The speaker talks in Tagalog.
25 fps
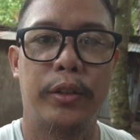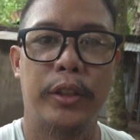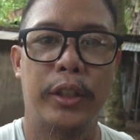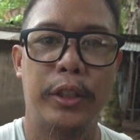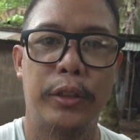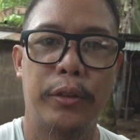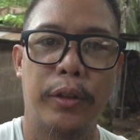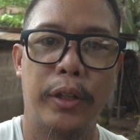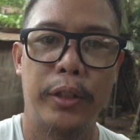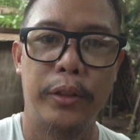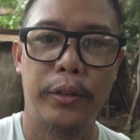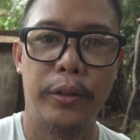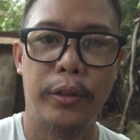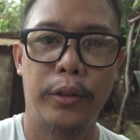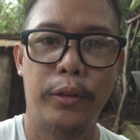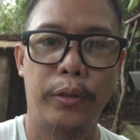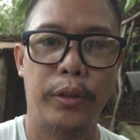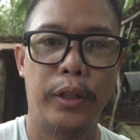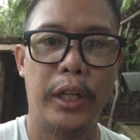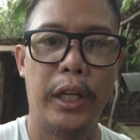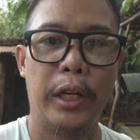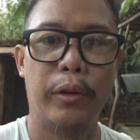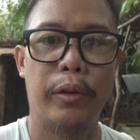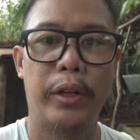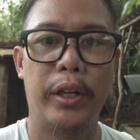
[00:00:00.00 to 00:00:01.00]
ko sa inyo ngayon yung
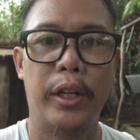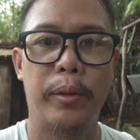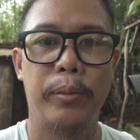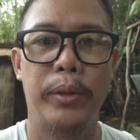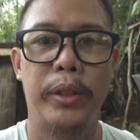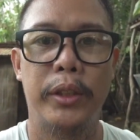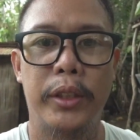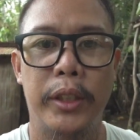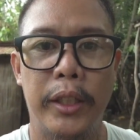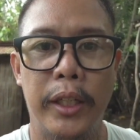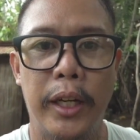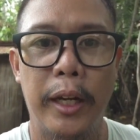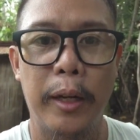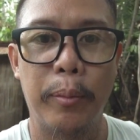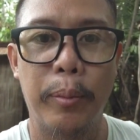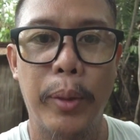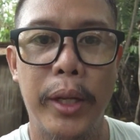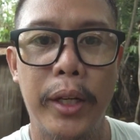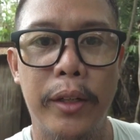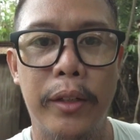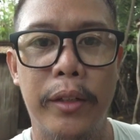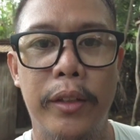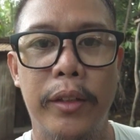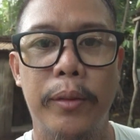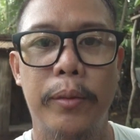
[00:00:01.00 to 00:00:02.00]
ginawa naming seedling
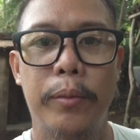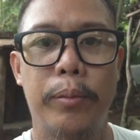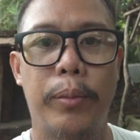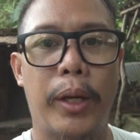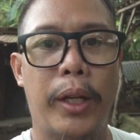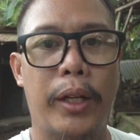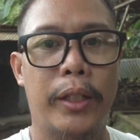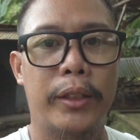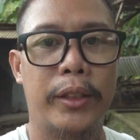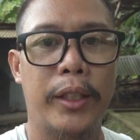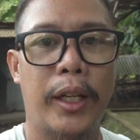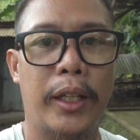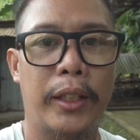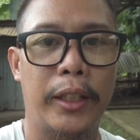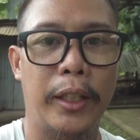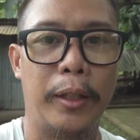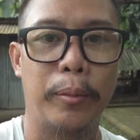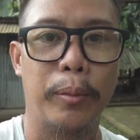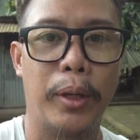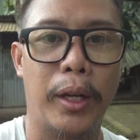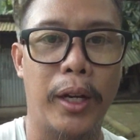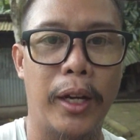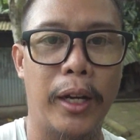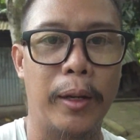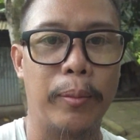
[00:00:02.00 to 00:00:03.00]
bed para sa ating
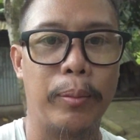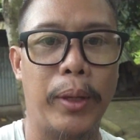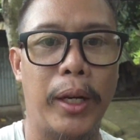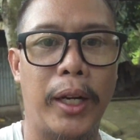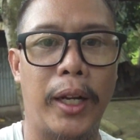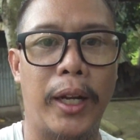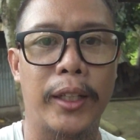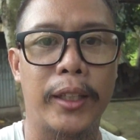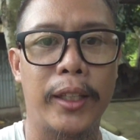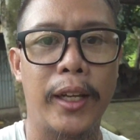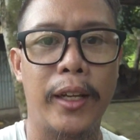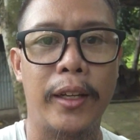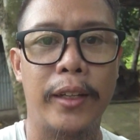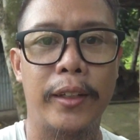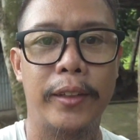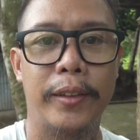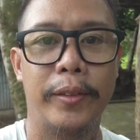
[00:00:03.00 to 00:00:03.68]
mga palkata.